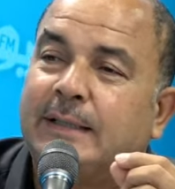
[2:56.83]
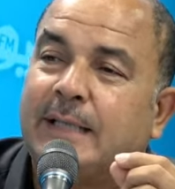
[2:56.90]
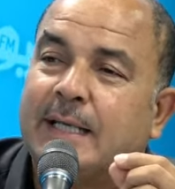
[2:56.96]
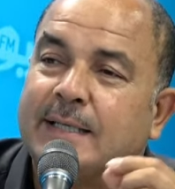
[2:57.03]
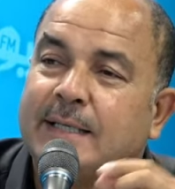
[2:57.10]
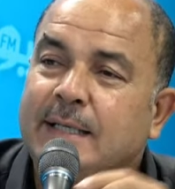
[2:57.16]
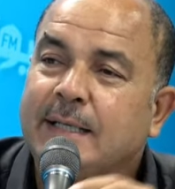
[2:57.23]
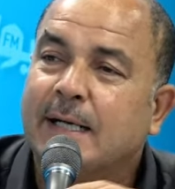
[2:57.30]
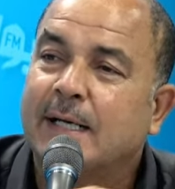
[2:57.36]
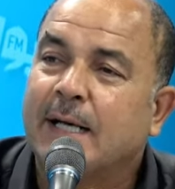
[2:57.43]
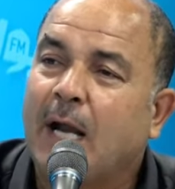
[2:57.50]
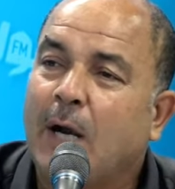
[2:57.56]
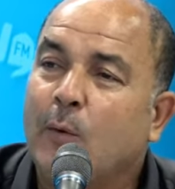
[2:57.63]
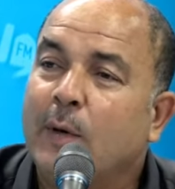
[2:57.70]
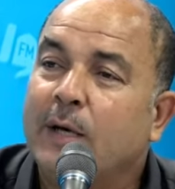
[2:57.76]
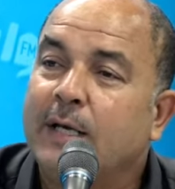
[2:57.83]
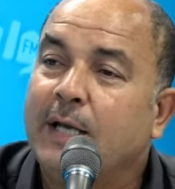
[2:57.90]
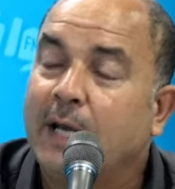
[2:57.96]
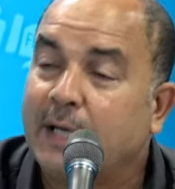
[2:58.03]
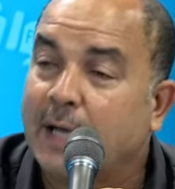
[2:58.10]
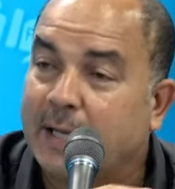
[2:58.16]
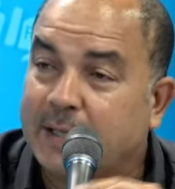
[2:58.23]
تسير نحو
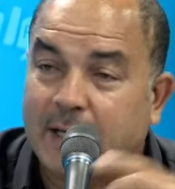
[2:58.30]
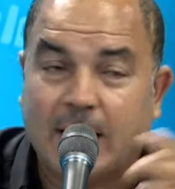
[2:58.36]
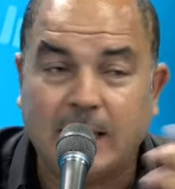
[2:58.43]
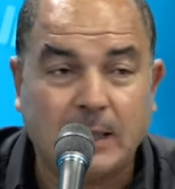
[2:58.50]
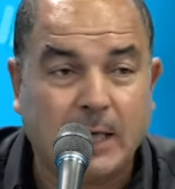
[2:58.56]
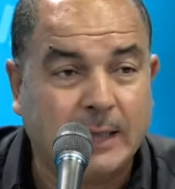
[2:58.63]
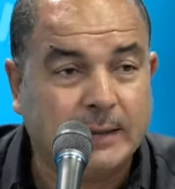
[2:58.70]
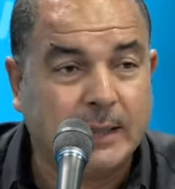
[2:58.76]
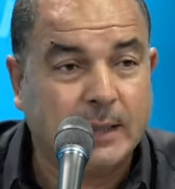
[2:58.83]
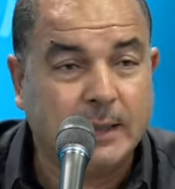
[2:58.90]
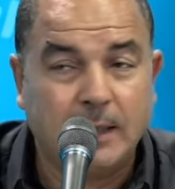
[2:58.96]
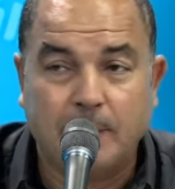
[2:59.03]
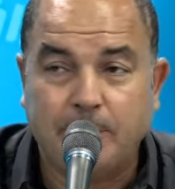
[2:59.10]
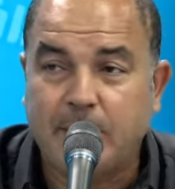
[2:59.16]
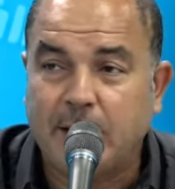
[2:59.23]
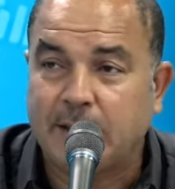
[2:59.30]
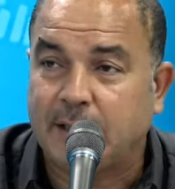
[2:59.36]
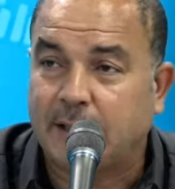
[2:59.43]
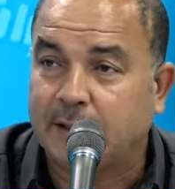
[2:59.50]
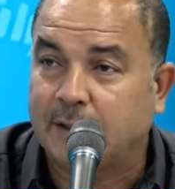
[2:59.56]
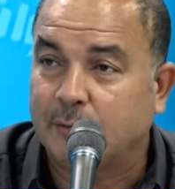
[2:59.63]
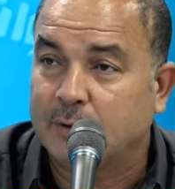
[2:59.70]
نهاية هذا قال حتى لابيد
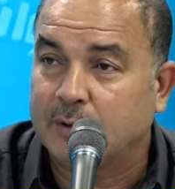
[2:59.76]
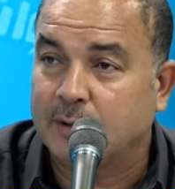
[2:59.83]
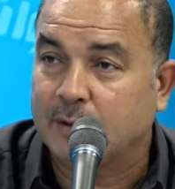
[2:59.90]
يعني